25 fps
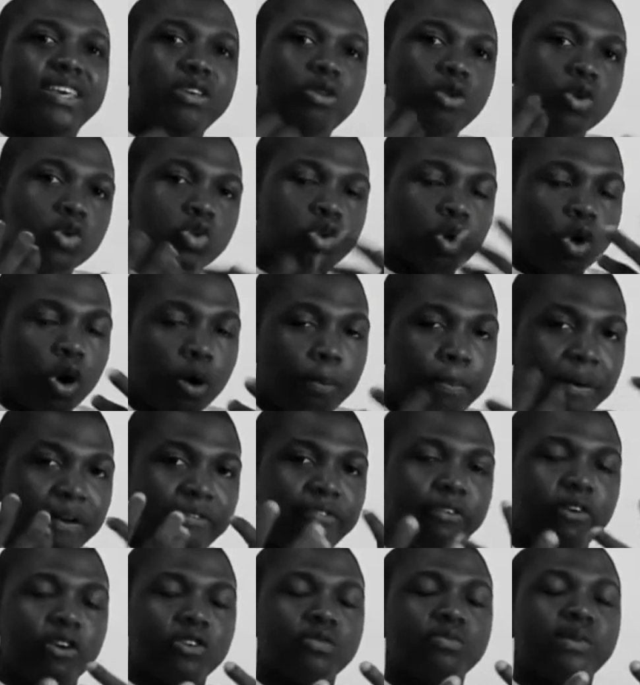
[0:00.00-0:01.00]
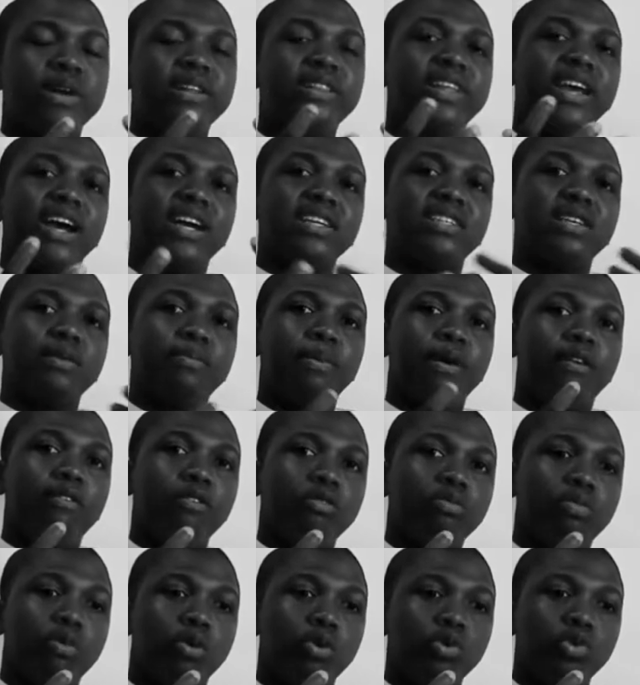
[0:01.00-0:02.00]
qui ne seront pas forcément intéressées
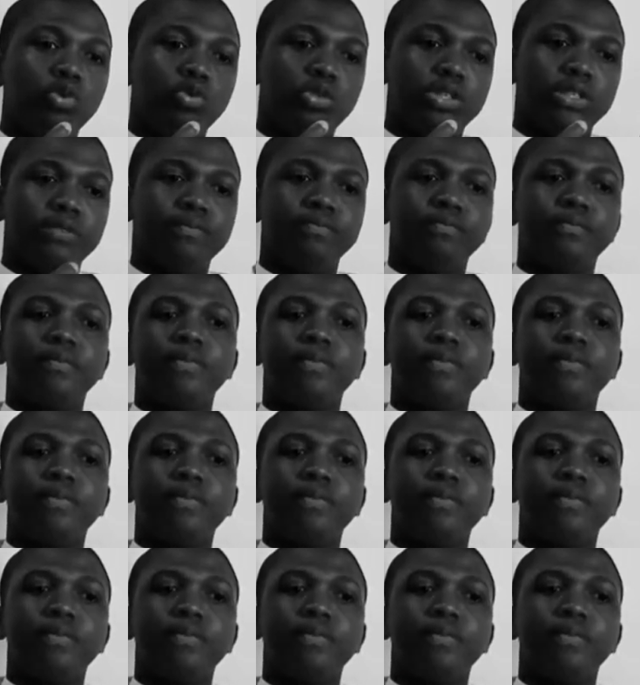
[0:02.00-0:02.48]
par votre produit.